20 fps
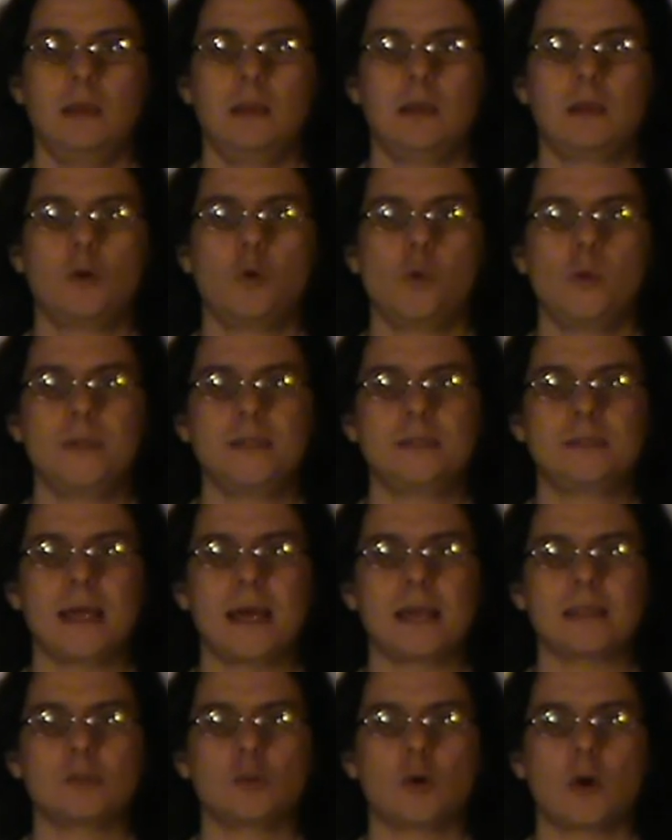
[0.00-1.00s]
il cui
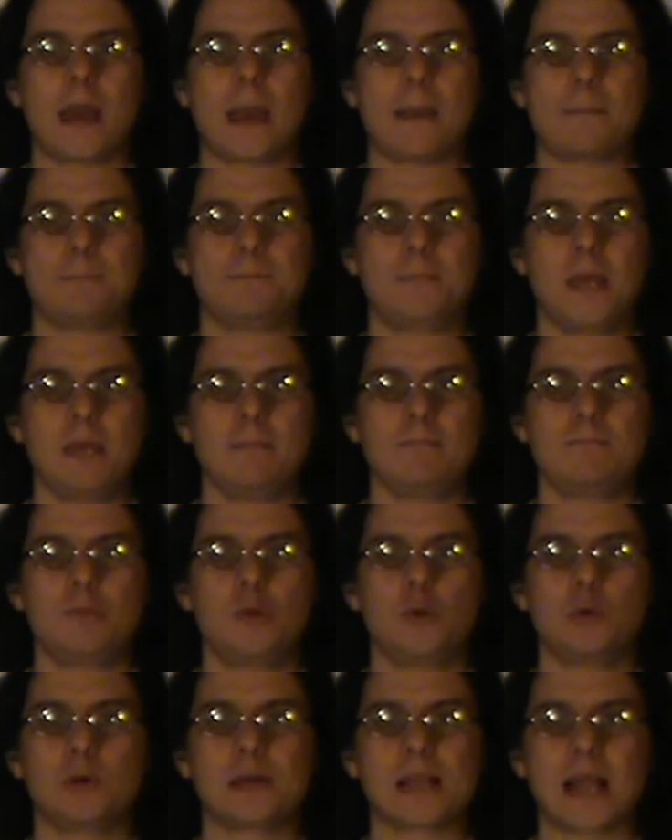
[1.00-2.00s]
interno è ben
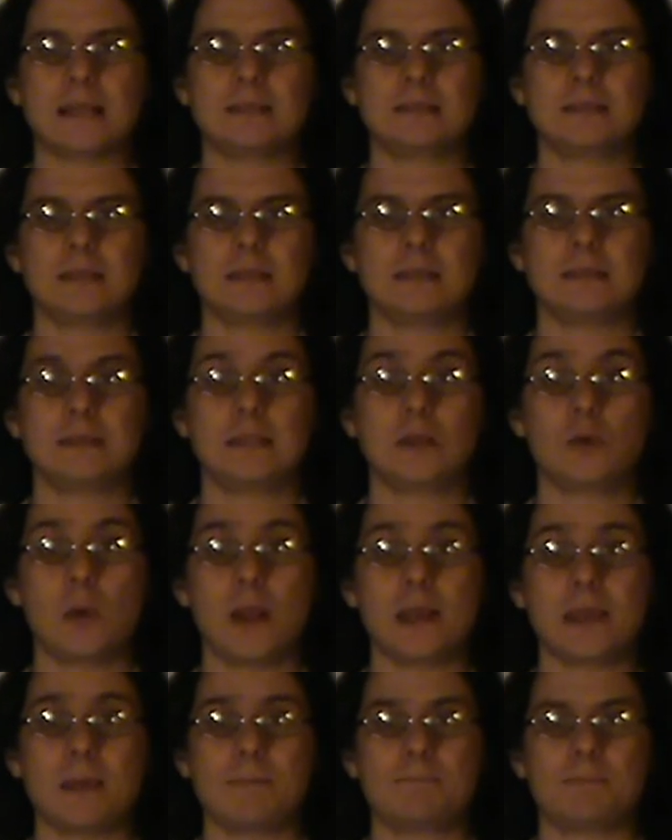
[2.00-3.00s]
più grande di
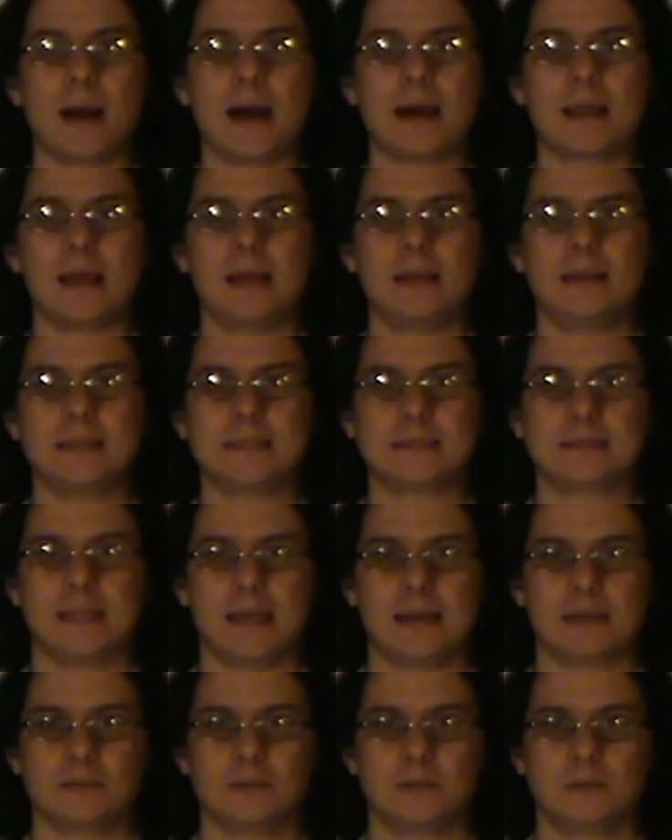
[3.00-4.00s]
quel che appare
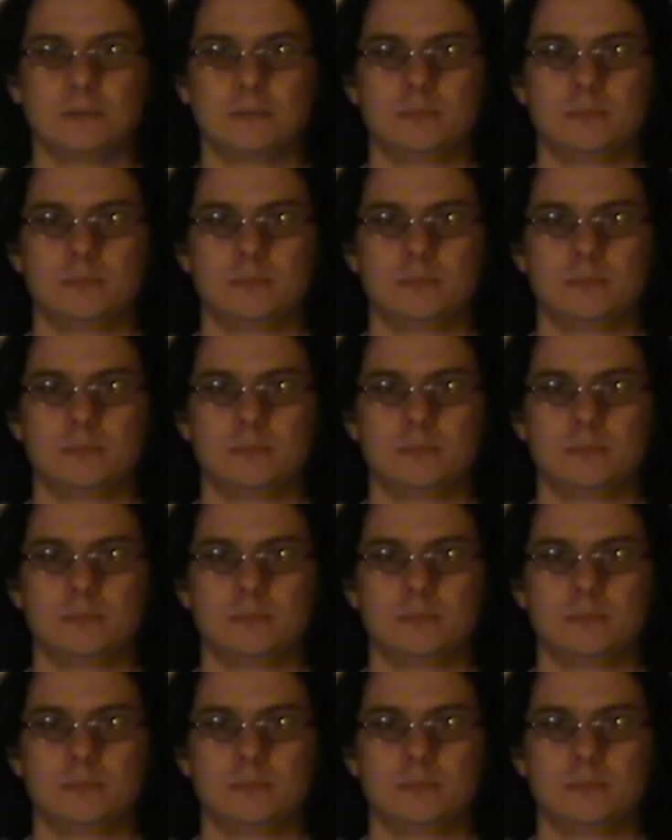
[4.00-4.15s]
all'esterno,